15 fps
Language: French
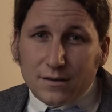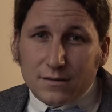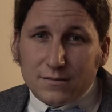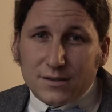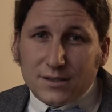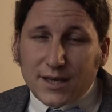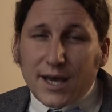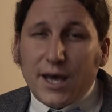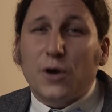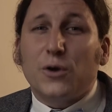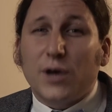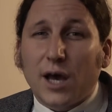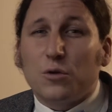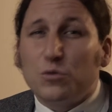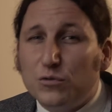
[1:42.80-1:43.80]
c'est un
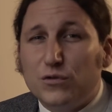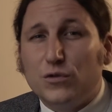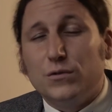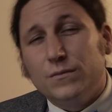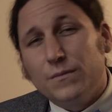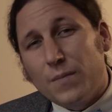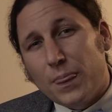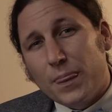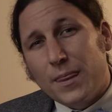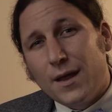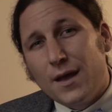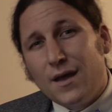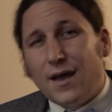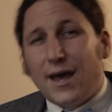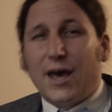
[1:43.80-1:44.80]
regard nouveau.
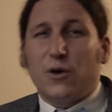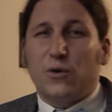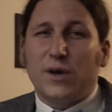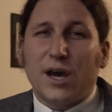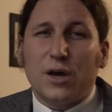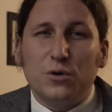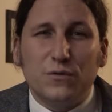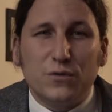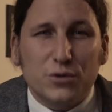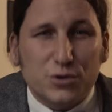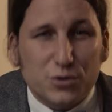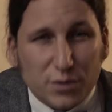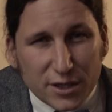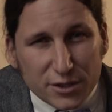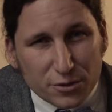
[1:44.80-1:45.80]
Un regard nouveau
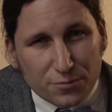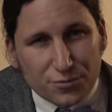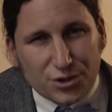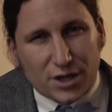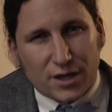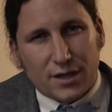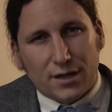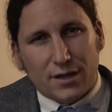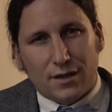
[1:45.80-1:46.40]
sur les objets.